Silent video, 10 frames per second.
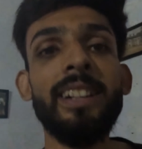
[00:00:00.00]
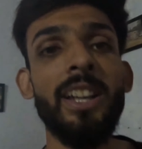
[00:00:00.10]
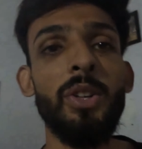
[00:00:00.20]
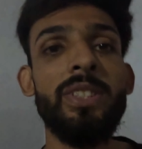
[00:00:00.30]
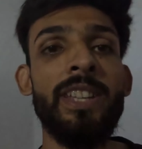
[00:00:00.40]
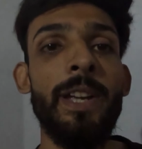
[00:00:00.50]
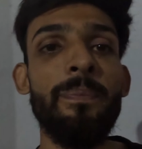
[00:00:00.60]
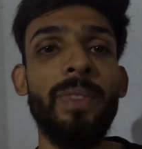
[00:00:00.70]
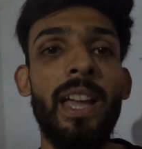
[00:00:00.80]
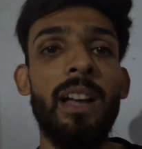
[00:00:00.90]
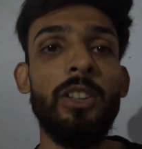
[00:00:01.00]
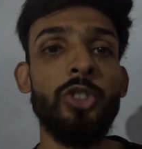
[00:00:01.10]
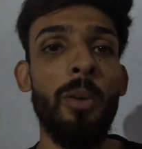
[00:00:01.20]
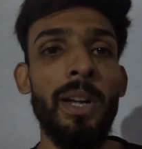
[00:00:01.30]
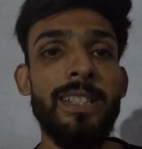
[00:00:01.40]
সেটা হচ্ছে
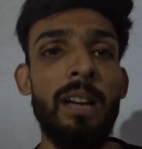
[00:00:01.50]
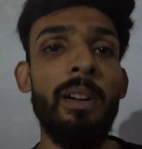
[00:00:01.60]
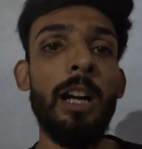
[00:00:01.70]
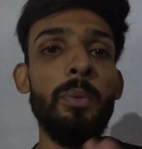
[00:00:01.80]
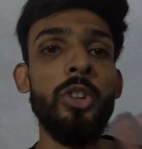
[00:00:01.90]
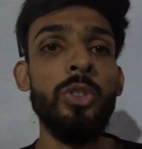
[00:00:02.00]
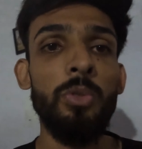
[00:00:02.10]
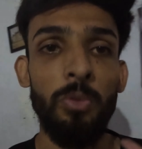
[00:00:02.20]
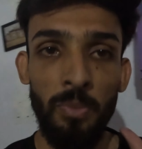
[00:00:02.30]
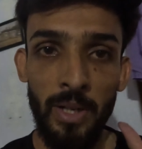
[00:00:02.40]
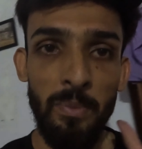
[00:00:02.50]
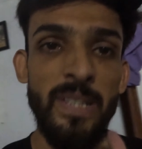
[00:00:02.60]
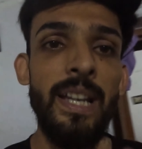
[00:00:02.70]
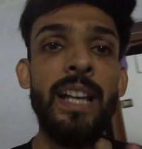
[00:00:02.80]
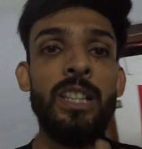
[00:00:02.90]
সবার জামা কাপড় মানে
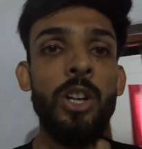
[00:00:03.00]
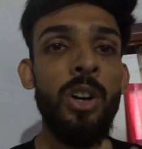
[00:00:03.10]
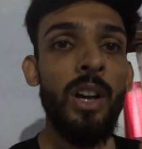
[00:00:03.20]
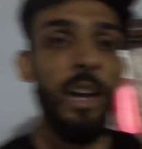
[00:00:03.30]
ভিজে গেছিলো